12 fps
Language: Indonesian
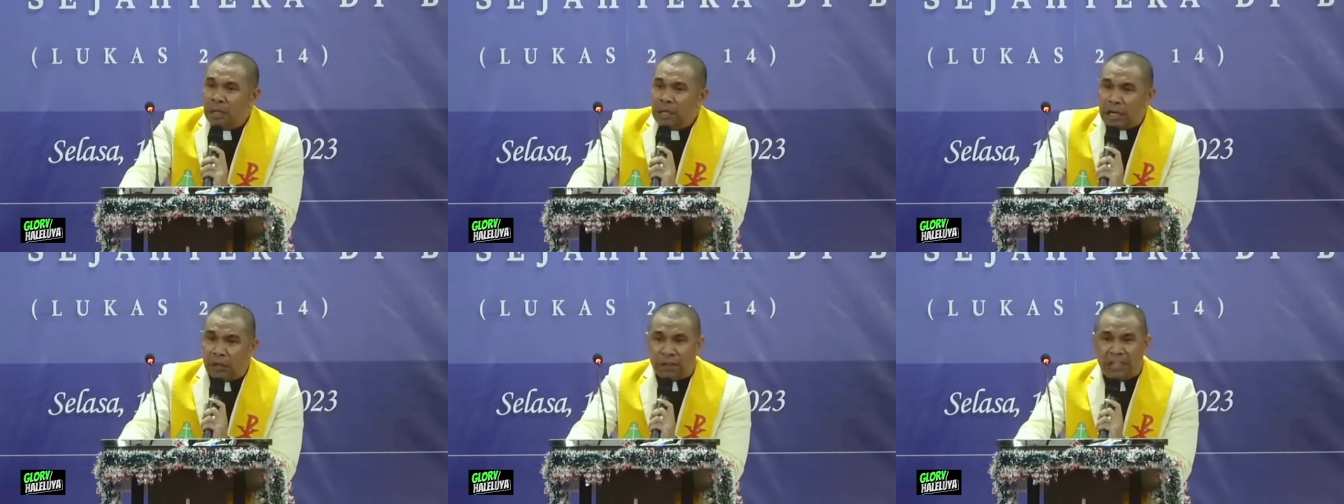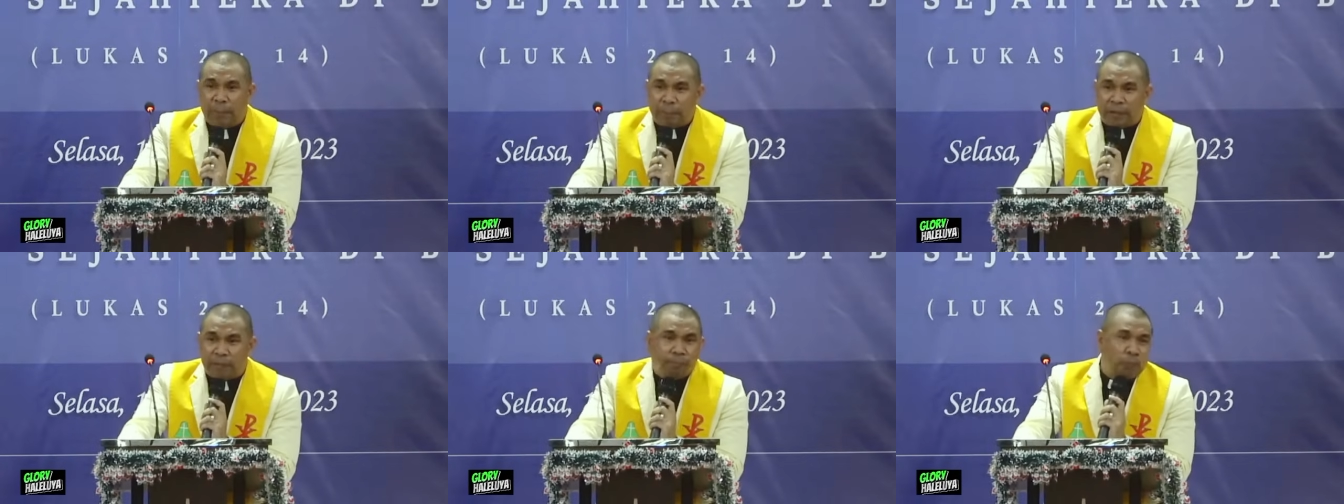Kalau dia
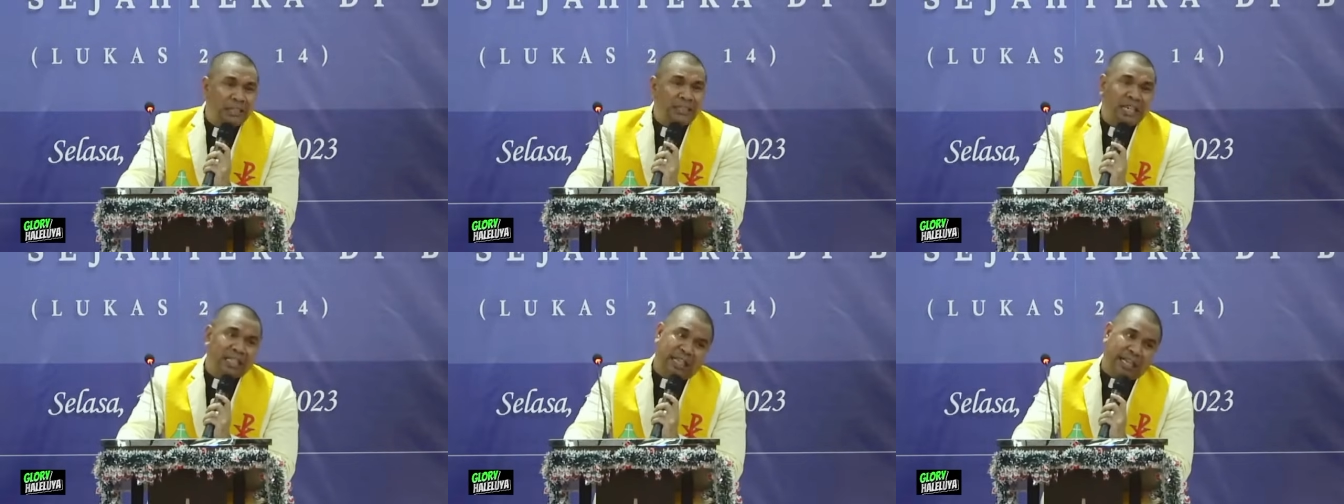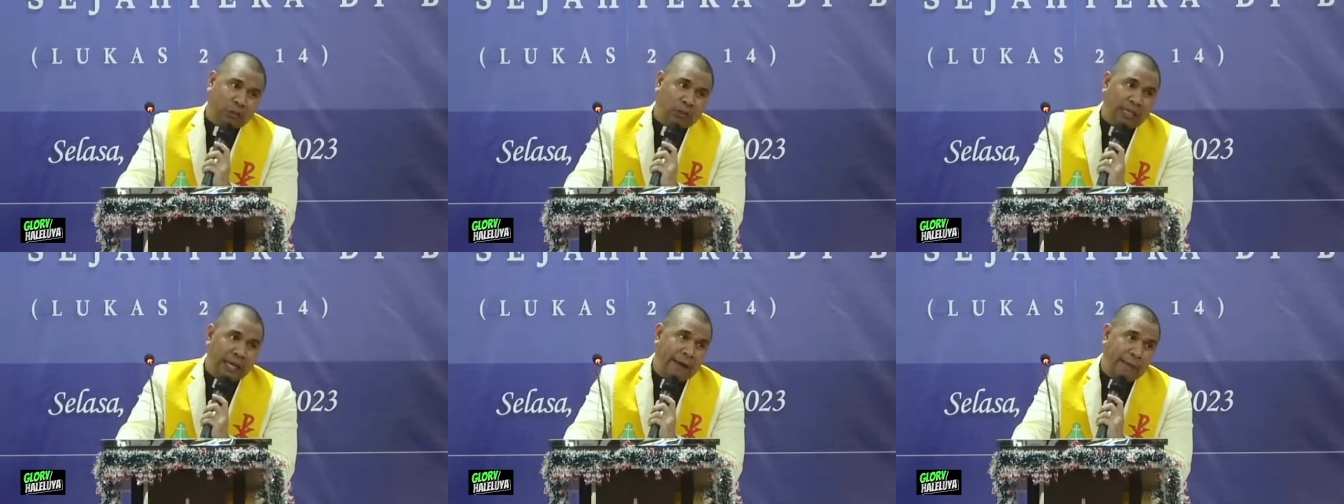perempuan cantik atau
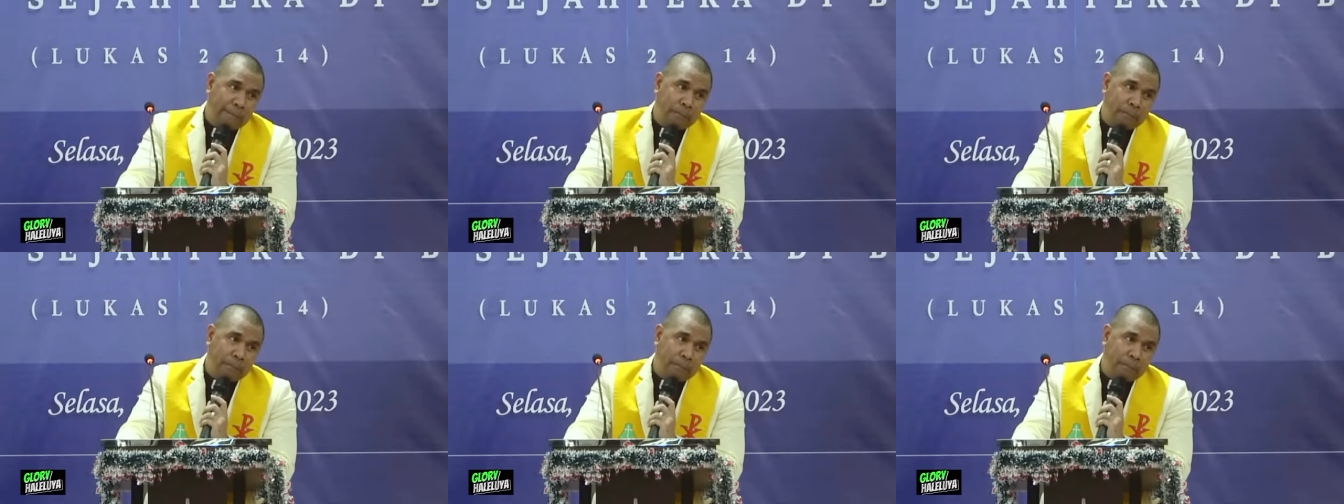tidak?